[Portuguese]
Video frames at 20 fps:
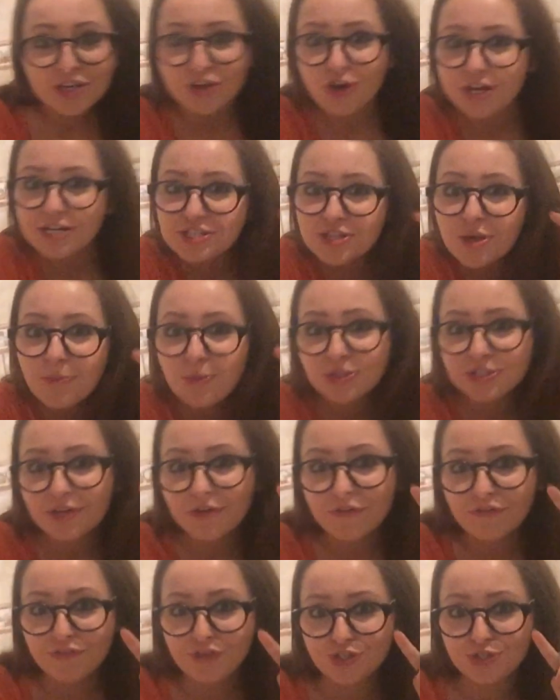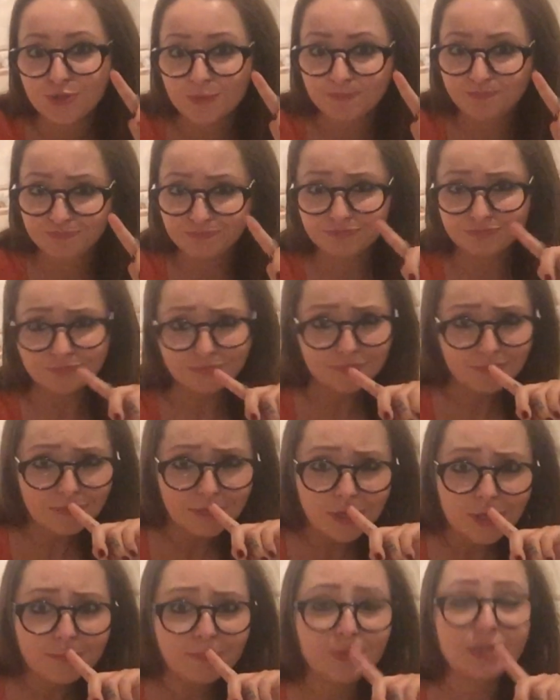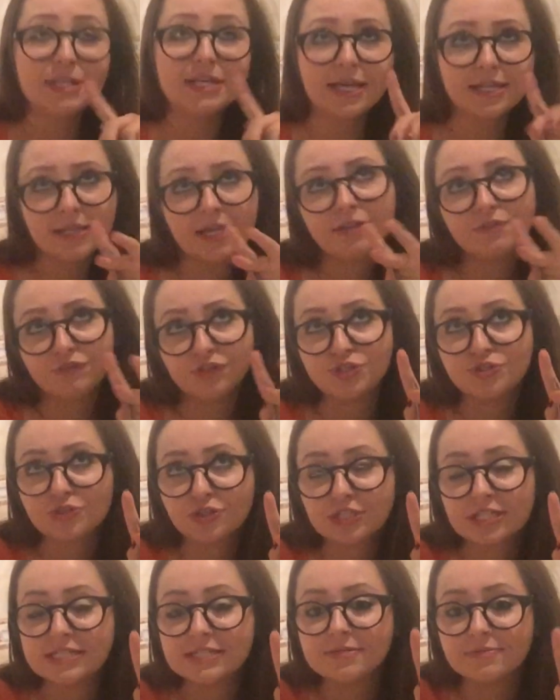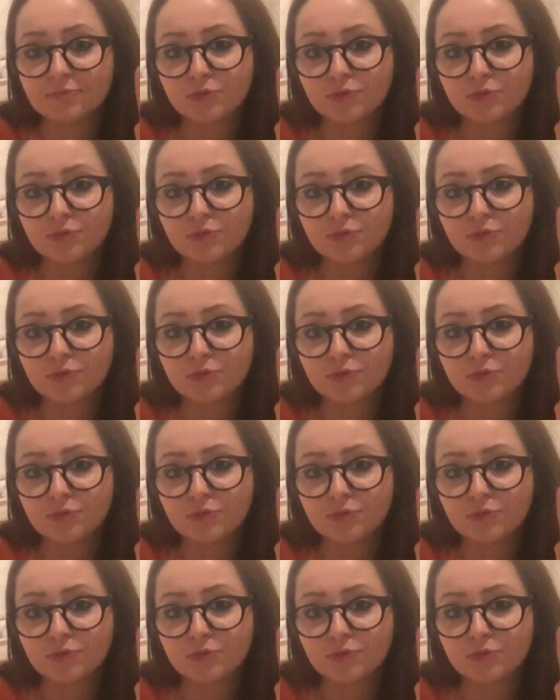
que horas que eu botei o vídeo. Porque tem vídeo toda,